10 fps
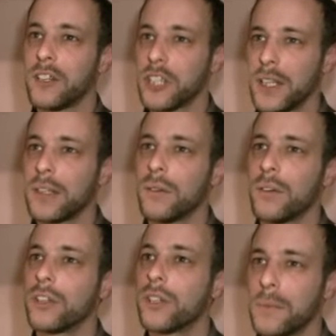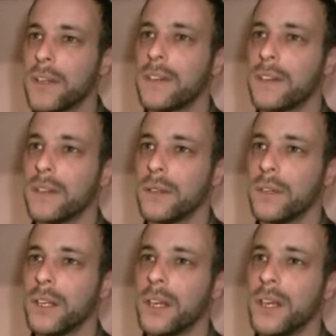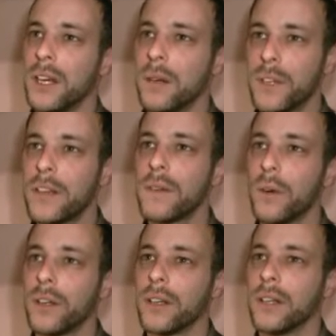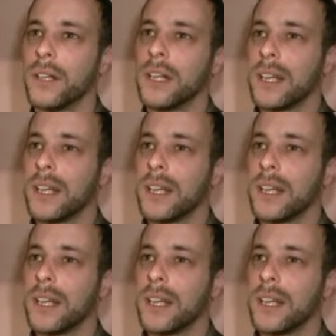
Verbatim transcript: Entschädigung und kümmert sich nicht um die, um die Zäune.